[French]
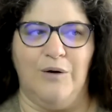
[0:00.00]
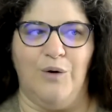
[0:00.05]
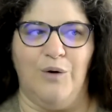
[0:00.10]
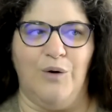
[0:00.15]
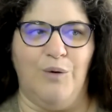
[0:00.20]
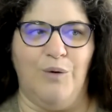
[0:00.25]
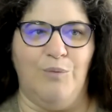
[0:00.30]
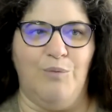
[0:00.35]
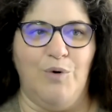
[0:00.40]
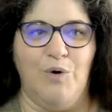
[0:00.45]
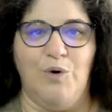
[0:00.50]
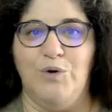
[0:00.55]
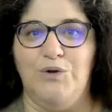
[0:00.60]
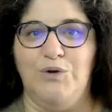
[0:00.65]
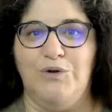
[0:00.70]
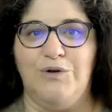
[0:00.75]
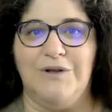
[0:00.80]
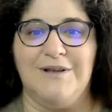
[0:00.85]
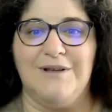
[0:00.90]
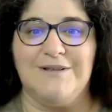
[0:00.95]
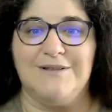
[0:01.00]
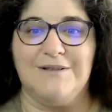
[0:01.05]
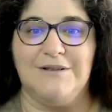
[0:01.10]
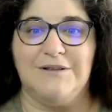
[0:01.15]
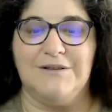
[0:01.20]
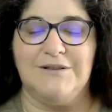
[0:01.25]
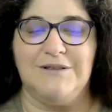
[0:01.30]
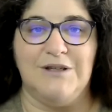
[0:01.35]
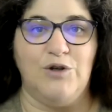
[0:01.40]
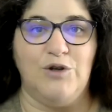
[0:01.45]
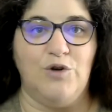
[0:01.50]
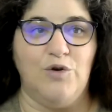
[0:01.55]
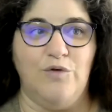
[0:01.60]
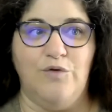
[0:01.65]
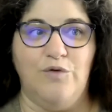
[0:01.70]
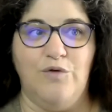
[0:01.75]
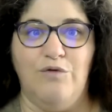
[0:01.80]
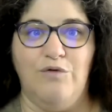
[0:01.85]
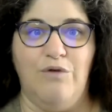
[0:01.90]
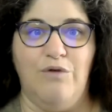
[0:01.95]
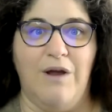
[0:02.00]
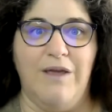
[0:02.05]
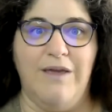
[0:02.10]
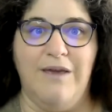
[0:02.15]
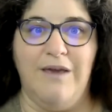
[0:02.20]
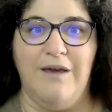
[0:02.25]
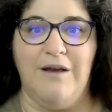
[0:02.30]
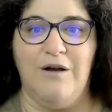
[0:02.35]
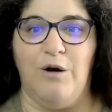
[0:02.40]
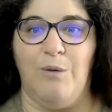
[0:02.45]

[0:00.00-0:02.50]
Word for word: euh, beaucoup de connaissances et que vous le voyez